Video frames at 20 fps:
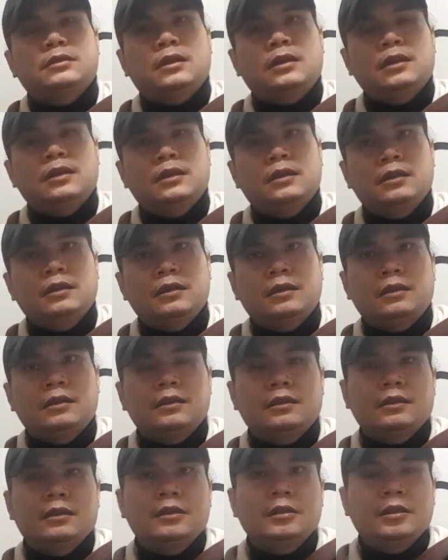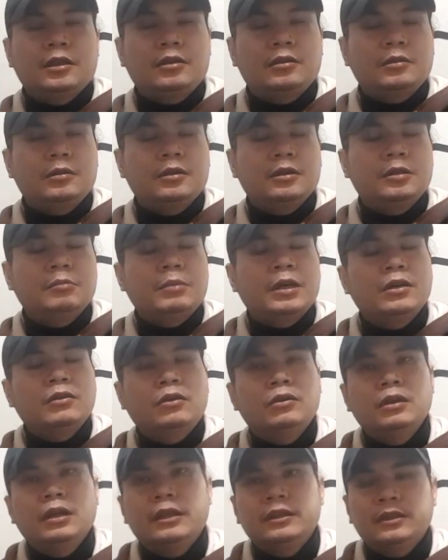uh, in, in my
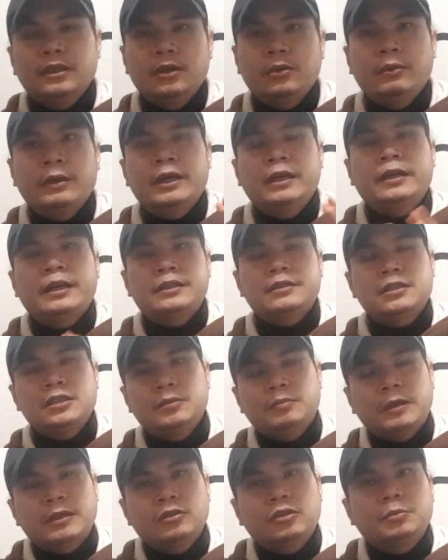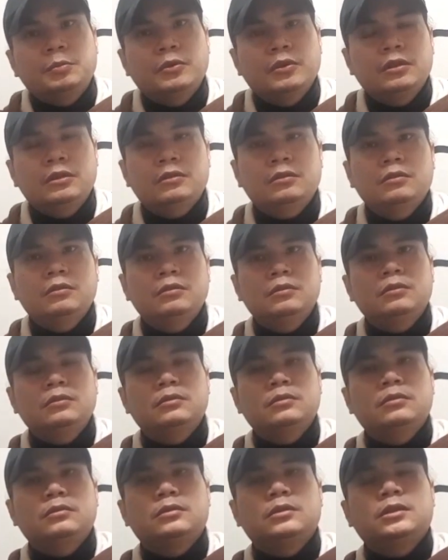own little way, naisipan ko po
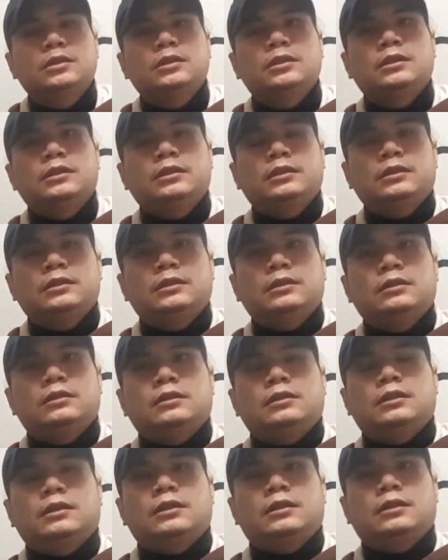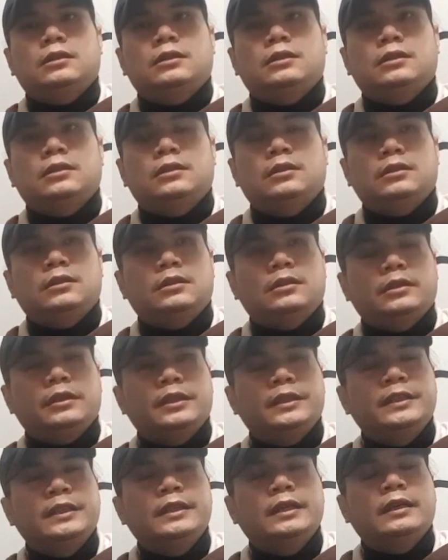itong uh,
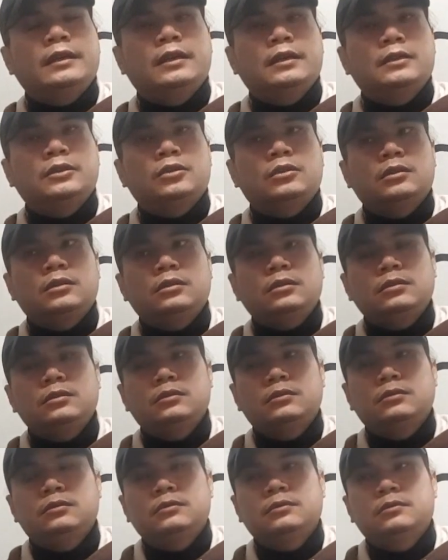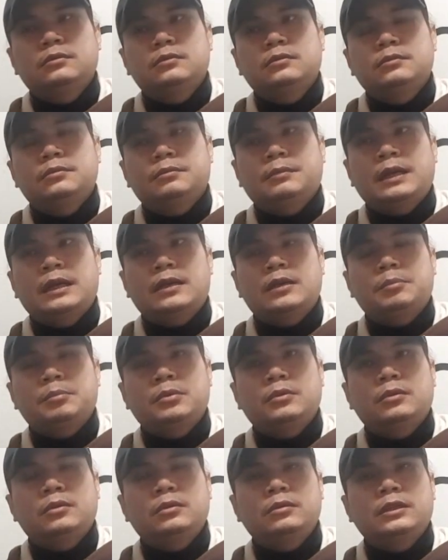ideya na ito para
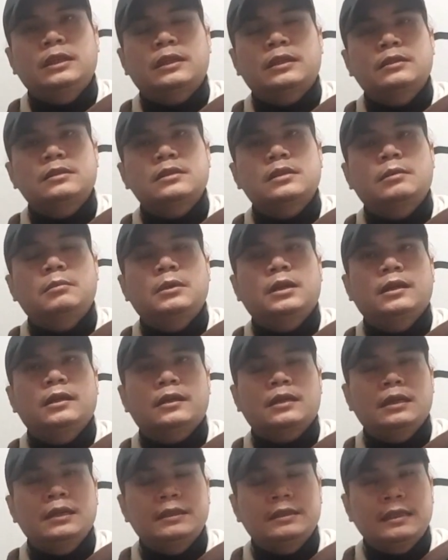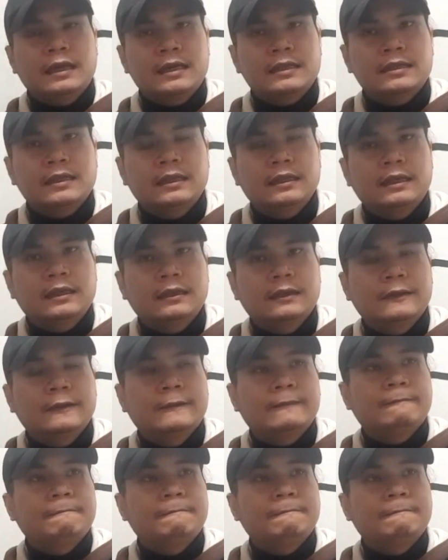po na rin sa mga kaligtasan ng